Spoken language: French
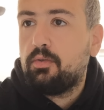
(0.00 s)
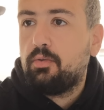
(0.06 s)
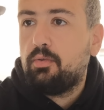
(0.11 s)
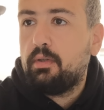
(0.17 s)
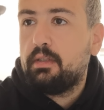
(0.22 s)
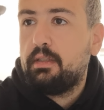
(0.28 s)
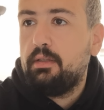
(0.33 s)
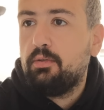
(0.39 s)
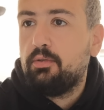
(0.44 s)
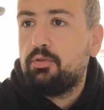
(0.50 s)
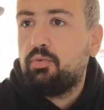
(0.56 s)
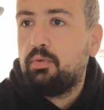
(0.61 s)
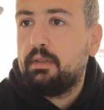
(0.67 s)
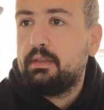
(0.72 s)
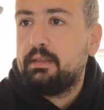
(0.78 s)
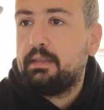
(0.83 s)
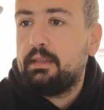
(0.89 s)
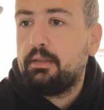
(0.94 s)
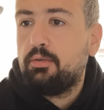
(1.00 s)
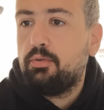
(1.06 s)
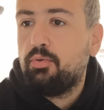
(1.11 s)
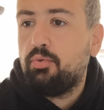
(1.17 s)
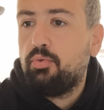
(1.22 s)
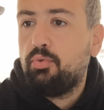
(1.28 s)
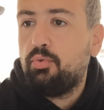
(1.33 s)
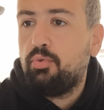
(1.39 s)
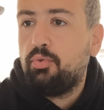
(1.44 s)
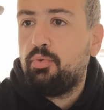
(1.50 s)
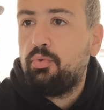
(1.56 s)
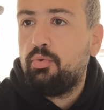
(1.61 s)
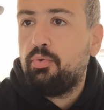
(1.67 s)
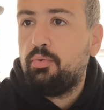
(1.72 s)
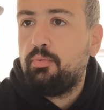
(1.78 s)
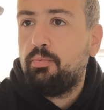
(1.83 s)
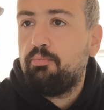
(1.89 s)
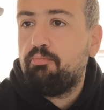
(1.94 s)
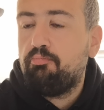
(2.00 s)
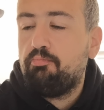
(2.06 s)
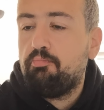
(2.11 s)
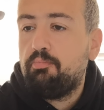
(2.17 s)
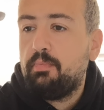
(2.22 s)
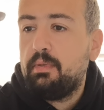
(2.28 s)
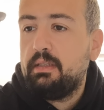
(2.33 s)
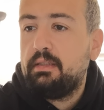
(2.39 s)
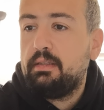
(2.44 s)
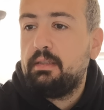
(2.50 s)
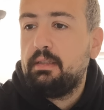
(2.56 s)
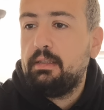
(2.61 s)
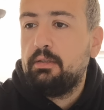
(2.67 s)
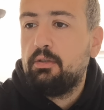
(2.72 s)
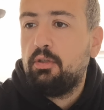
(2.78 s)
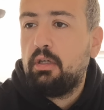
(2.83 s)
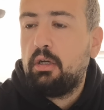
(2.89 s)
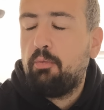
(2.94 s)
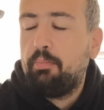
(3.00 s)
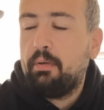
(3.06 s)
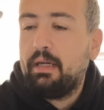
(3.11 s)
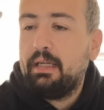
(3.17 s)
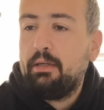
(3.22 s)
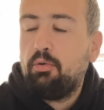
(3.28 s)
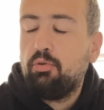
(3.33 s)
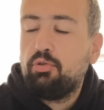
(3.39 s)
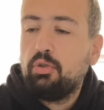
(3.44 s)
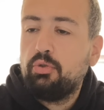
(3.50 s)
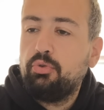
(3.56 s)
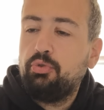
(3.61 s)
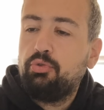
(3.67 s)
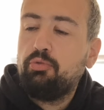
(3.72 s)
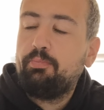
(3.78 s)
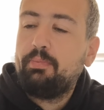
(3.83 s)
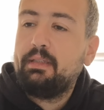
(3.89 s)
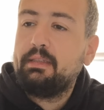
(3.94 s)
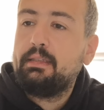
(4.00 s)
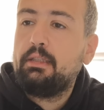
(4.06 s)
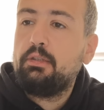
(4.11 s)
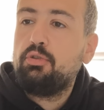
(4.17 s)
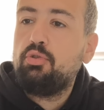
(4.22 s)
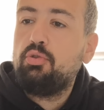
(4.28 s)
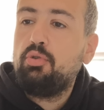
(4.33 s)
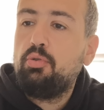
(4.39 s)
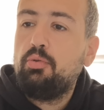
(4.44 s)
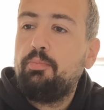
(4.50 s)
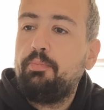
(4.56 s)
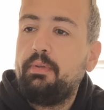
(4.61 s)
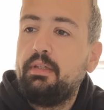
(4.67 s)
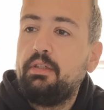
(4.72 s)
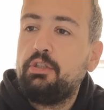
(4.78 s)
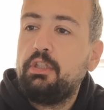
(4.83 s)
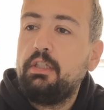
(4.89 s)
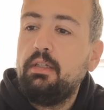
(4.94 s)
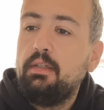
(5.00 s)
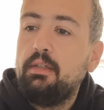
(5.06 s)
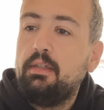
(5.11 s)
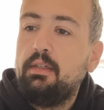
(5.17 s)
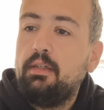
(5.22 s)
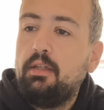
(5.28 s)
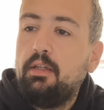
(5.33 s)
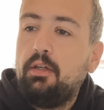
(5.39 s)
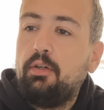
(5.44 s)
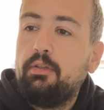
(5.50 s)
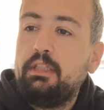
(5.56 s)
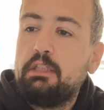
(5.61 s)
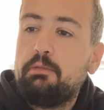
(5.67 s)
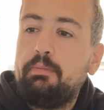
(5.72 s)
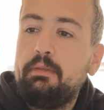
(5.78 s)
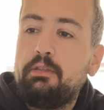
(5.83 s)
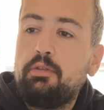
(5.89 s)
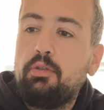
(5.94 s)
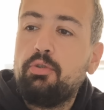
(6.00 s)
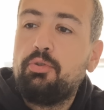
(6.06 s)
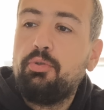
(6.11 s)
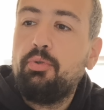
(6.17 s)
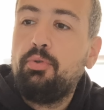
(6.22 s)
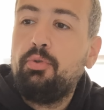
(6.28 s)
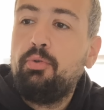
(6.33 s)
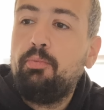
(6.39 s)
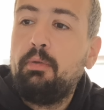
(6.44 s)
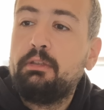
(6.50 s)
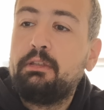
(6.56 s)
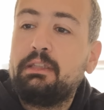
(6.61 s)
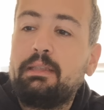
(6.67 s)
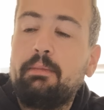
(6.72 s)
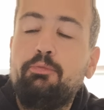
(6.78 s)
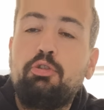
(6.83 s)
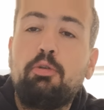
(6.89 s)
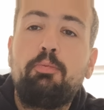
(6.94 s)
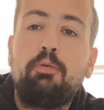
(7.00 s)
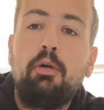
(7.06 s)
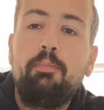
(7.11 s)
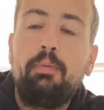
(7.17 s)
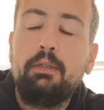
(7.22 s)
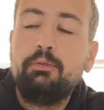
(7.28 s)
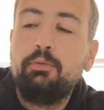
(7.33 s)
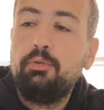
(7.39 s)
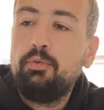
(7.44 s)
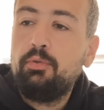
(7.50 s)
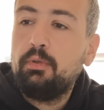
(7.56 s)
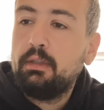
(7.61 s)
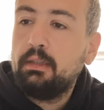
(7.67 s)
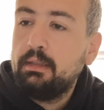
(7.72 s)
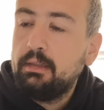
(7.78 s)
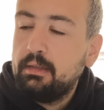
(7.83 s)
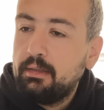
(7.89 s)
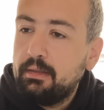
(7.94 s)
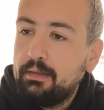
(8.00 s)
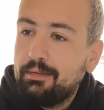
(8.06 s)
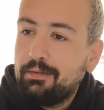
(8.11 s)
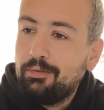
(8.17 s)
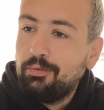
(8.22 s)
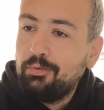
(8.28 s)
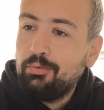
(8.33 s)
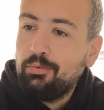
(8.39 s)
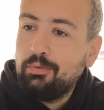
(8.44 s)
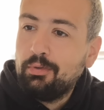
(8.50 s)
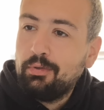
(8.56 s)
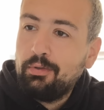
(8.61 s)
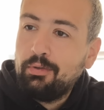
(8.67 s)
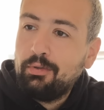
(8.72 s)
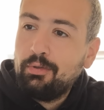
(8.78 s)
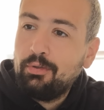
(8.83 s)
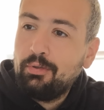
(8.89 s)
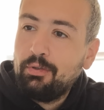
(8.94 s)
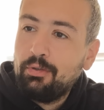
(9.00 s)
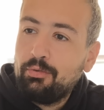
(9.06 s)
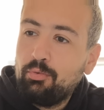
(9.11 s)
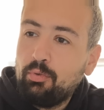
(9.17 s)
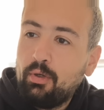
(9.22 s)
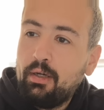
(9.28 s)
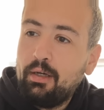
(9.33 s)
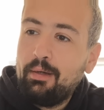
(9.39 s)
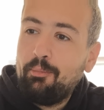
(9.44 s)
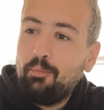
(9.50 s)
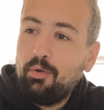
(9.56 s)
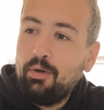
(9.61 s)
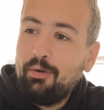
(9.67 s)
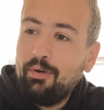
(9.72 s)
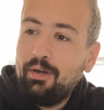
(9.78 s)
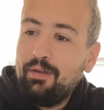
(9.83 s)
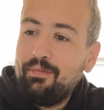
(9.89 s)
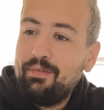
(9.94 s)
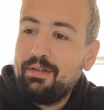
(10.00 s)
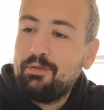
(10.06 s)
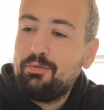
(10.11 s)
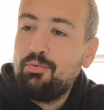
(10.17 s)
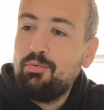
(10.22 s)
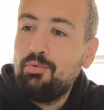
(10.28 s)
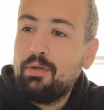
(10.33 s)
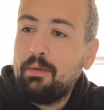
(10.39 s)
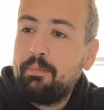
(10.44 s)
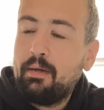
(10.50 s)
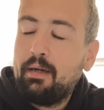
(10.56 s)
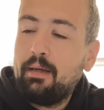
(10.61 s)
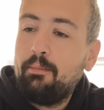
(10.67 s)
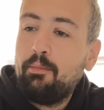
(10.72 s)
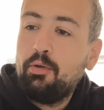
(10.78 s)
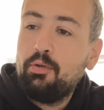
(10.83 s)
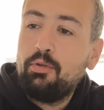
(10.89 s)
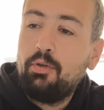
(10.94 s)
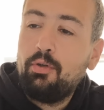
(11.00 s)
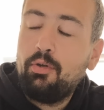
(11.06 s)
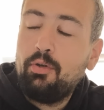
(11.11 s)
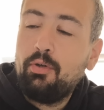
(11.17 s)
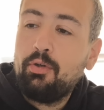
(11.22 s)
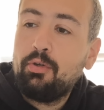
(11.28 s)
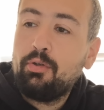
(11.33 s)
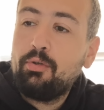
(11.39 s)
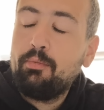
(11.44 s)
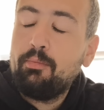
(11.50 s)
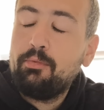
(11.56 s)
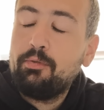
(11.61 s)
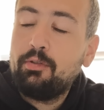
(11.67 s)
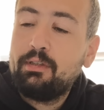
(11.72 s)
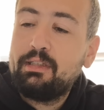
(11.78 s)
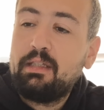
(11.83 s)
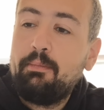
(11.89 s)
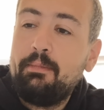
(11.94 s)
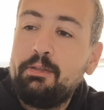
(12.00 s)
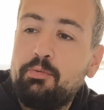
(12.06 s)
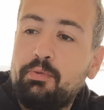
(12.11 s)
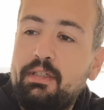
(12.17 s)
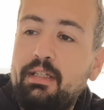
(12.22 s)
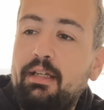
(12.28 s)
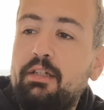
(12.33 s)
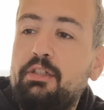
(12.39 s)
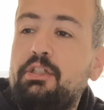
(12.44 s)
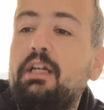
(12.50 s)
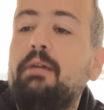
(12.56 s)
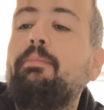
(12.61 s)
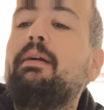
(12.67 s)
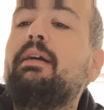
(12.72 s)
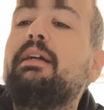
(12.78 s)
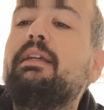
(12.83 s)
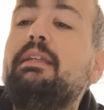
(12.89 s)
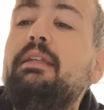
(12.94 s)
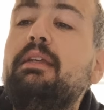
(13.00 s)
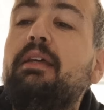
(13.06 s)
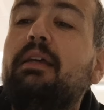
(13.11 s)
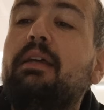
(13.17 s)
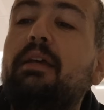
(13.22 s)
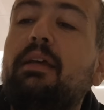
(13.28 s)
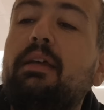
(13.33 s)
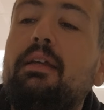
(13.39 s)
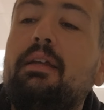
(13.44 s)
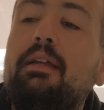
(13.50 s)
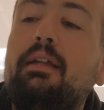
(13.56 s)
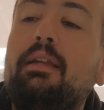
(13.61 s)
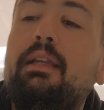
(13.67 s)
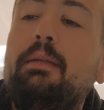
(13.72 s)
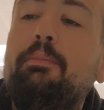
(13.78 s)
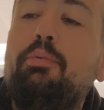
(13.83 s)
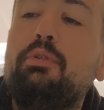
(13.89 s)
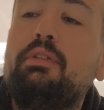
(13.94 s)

quoi qu'il en soit, c'est que Messi euh, en parlait encore de son passage au PSG en expliquant que bah ça ça me surprend pas Nono hein. Nous, euh, toi, moi, on l'a vécu. Apparemment, euh, dans sa maison qu'il a achetée à Paris, les